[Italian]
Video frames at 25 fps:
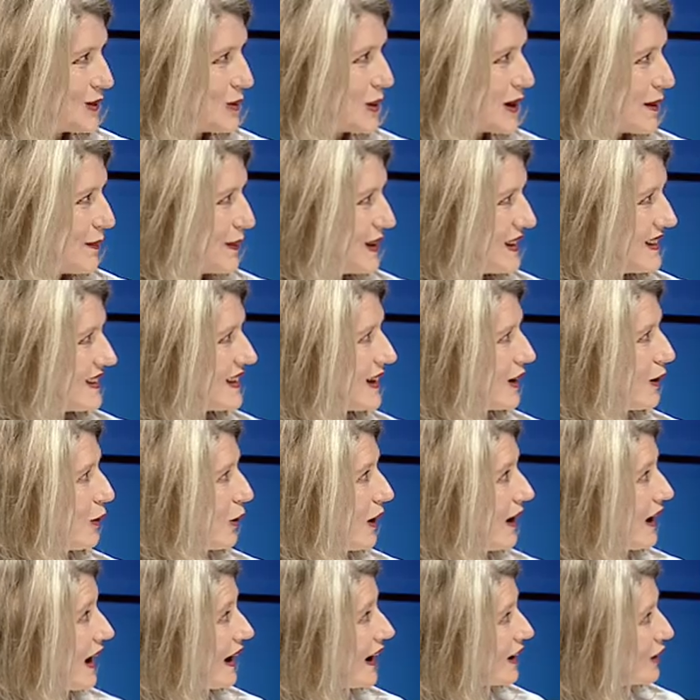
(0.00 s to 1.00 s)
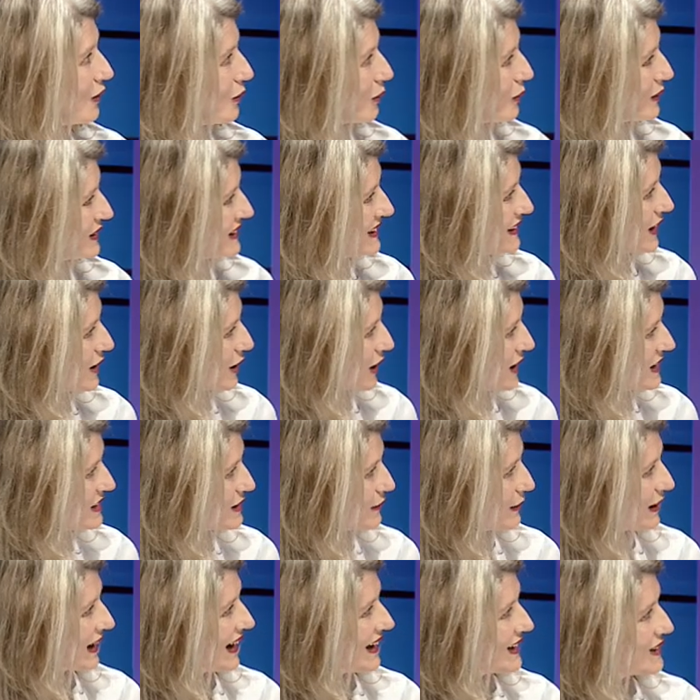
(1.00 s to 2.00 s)
Eh, sicuramente gola. Ecco, queste
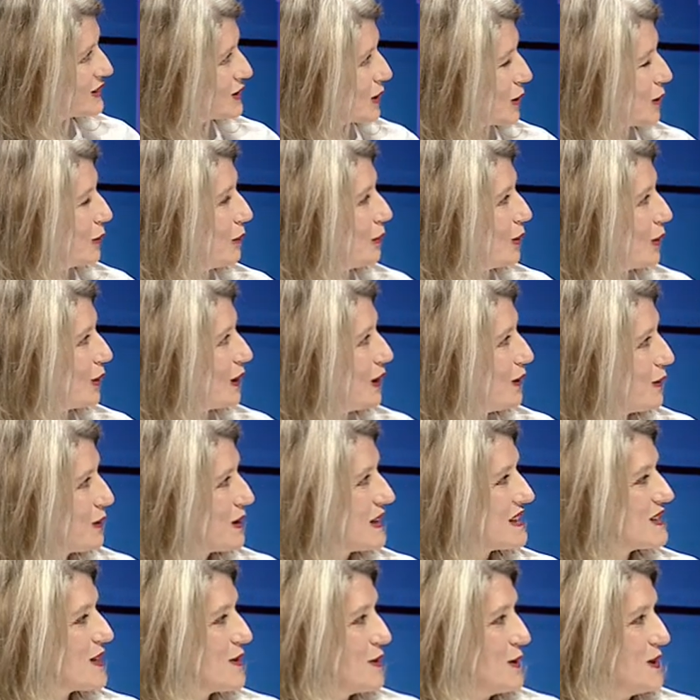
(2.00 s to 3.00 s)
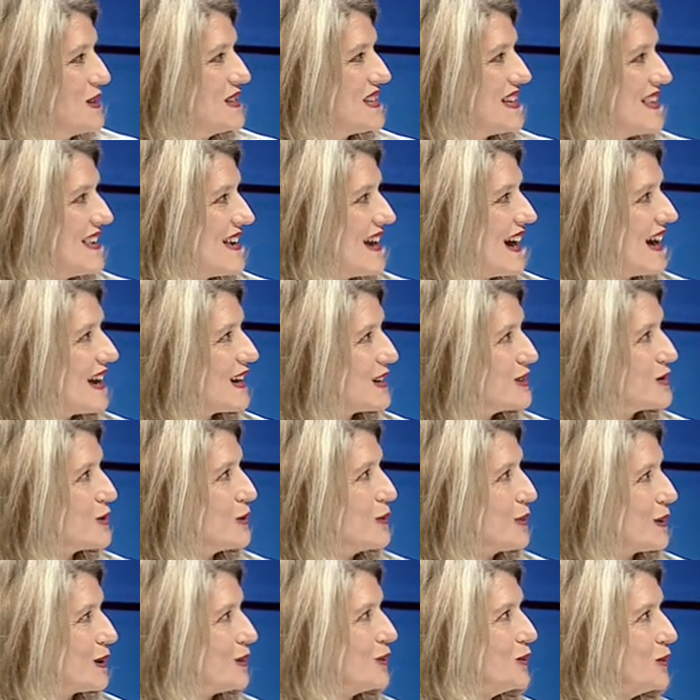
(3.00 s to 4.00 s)
cose magari sono un pochino da sconsigliare,
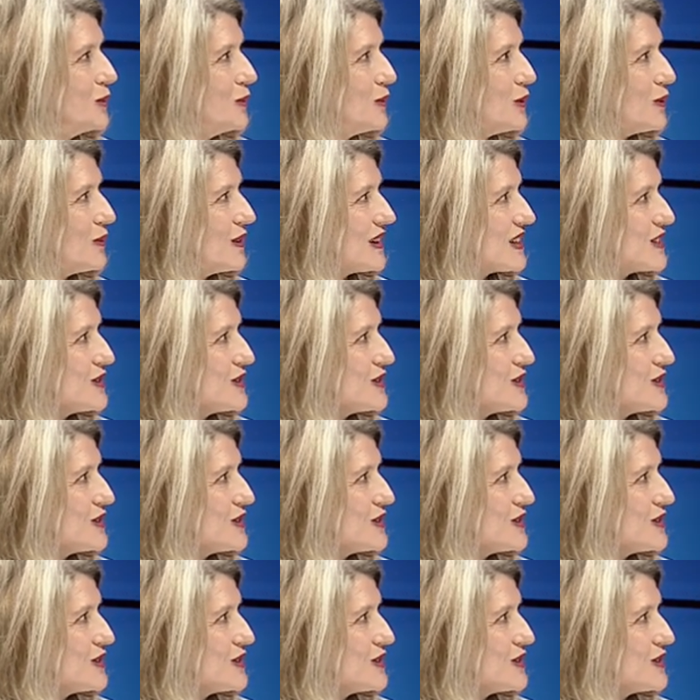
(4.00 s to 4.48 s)
soprattutto